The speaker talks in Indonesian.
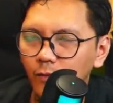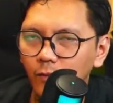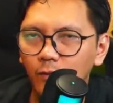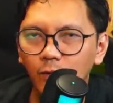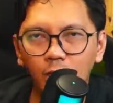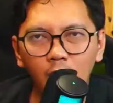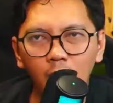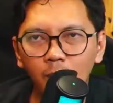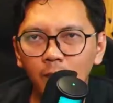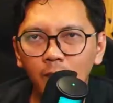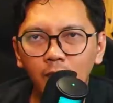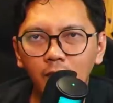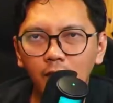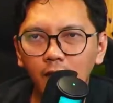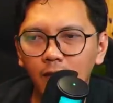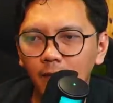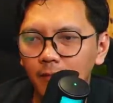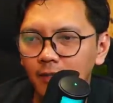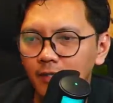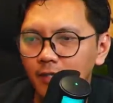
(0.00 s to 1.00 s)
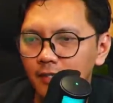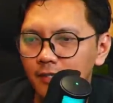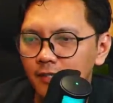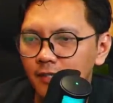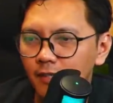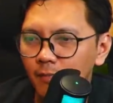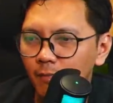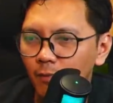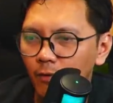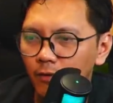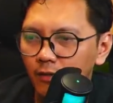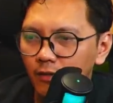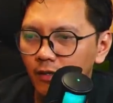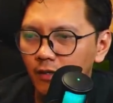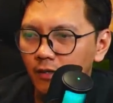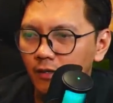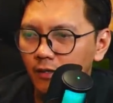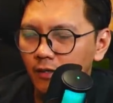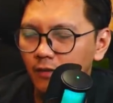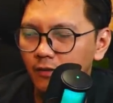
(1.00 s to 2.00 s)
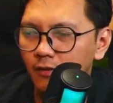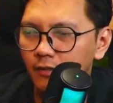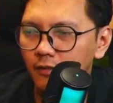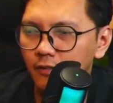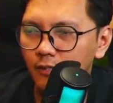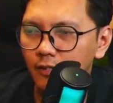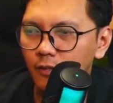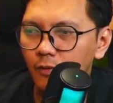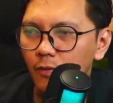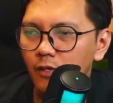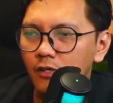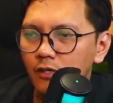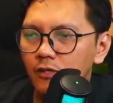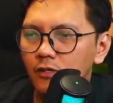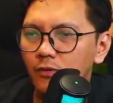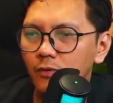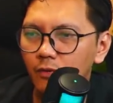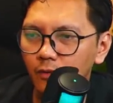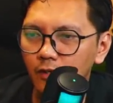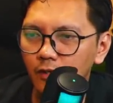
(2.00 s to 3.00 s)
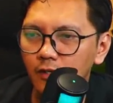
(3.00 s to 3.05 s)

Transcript: Nama klubnya guys ya, Putra Delta Sidoarjo.